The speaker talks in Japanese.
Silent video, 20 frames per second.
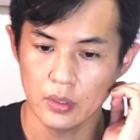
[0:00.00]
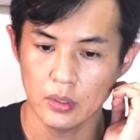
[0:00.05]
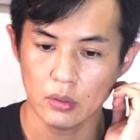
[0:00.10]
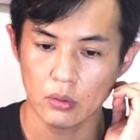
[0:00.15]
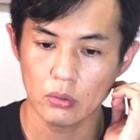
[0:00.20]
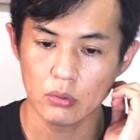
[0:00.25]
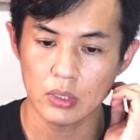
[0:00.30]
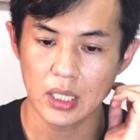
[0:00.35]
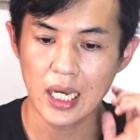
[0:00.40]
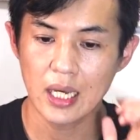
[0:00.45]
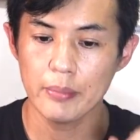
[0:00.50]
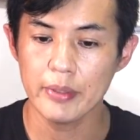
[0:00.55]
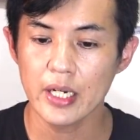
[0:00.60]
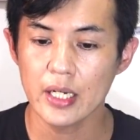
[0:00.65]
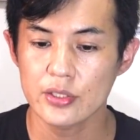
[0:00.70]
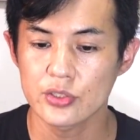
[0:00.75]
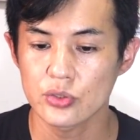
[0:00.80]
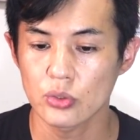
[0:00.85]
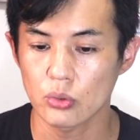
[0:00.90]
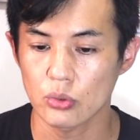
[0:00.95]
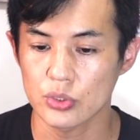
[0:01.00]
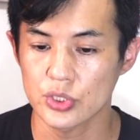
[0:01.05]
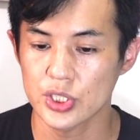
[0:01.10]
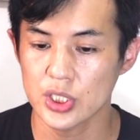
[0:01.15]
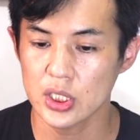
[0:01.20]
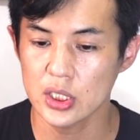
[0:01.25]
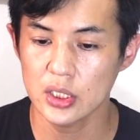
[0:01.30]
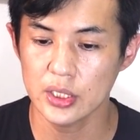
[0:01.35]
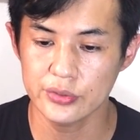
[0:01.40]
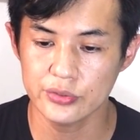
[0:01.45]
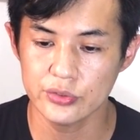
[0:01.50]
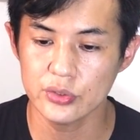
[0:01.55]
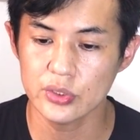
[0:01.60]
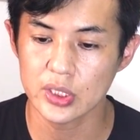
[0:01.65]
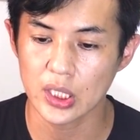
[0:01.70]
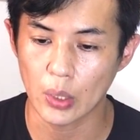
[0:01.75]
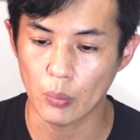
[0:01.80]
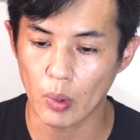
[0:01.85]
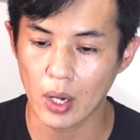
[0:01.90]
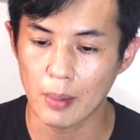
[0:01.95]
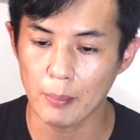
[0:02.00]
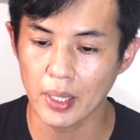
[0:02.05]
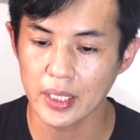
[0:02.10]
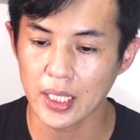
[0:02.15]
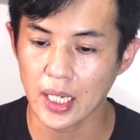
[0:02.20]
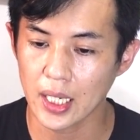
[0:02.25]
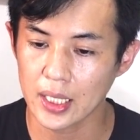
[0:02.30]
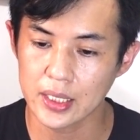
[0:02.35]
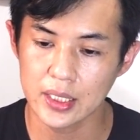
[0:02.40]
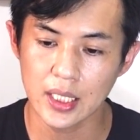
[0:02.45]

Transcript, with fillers: このラベラ師匠の死因についてはまだ